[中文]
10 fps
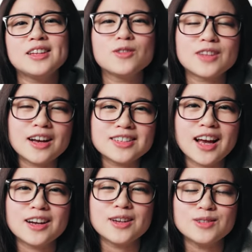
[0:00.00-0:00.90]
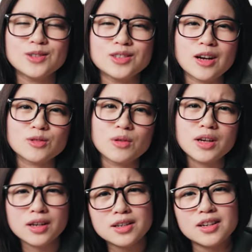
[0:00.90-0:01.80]
那我当下可能就想说，
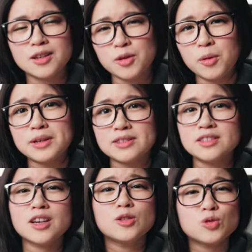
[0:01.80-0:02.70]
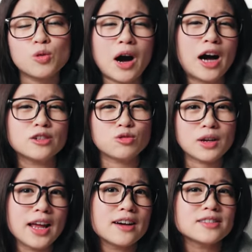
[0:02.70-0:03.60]
哎，可能会不会是称错啊、
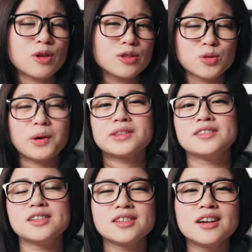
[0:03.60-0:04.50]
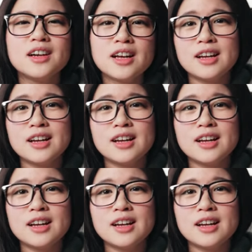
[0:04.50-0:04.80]
水量算错啊等等的。